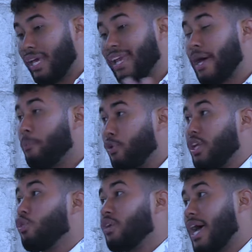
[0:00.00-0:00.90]
que era
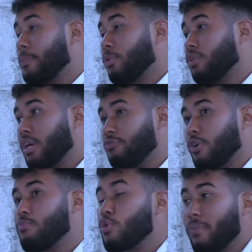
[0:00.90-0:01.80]
poder orar por un
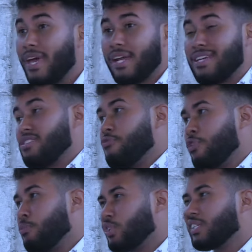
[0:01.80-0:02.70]
enfermo y ver que ese
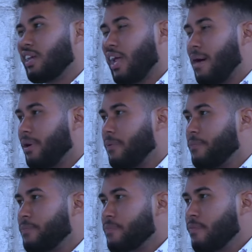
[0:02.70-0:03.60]
enfermo se sanaba.
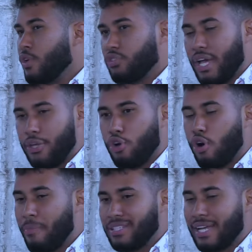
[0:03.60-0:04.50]
O sea, yo
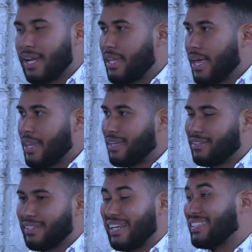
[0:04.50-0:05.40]
comencé a la edad de
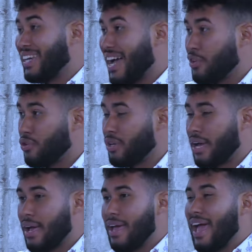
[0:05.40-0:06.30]
13 años
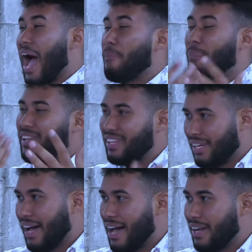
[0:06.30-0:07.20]
ya a
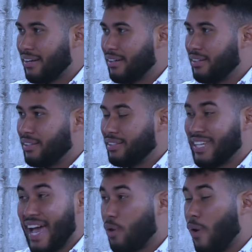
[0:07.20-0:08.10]
predicar.
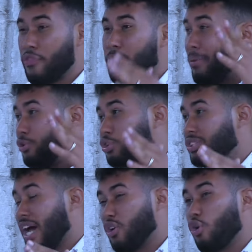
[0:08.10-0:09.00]
Ya cuando me
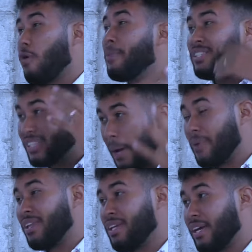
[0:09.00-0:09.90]
bautizaron, comencé a
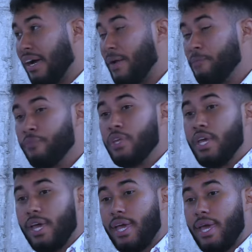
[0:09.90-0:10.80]
predicar.
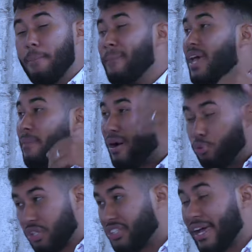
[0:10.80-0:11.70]
Eh, me
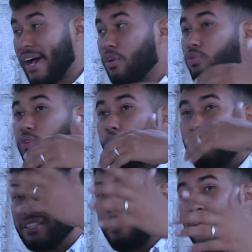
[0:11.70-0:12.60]
bautizaron,
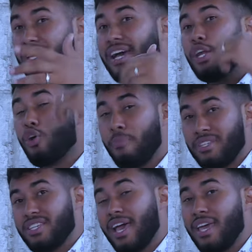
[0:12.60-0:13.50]
comencé a predicar y
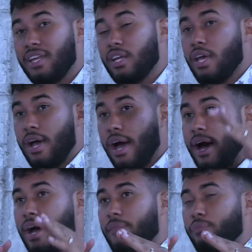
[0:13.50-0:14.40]
comencé a ir
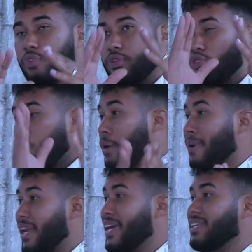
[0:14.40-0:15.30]
a... Estoy en
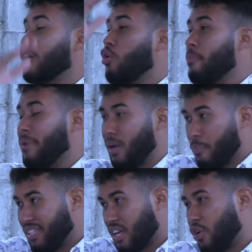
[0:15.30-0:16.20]
Valiente, me
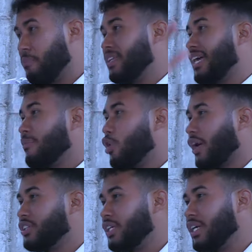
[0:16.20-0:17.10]
comenzaron a invitar a Boca
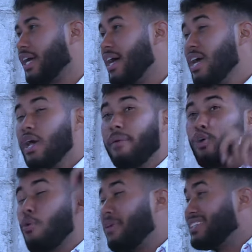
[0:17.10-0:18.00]
Chica, eh,
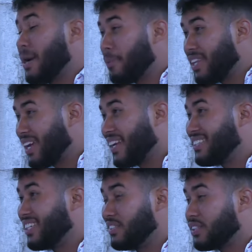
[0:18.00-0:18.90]
comencé a predicar en
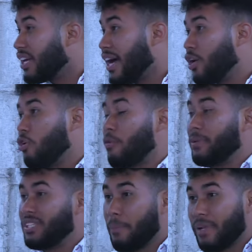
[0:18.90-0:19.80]
Santiago,
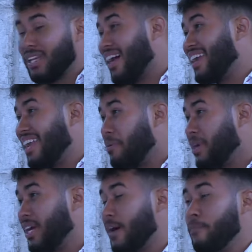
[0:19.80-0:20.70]
comencé a predicar en La
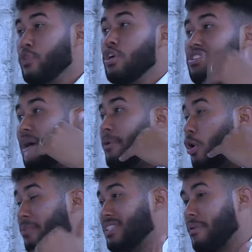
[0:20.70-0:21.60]
Vega. O sea, me
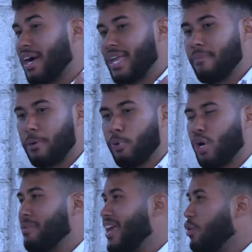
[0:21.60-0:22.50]
comenzaban a llamar porque
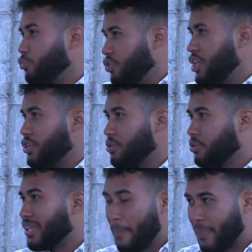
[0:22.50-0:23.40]
veía un niño
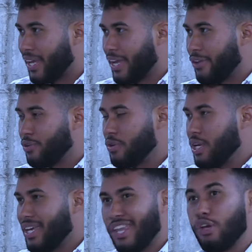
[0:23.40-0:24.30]
tan pequeño
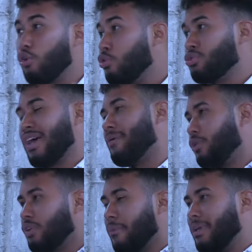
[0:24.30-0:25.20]
que Dios lo usaba de
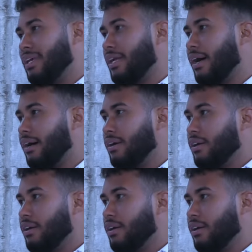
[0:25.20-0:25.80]
una manera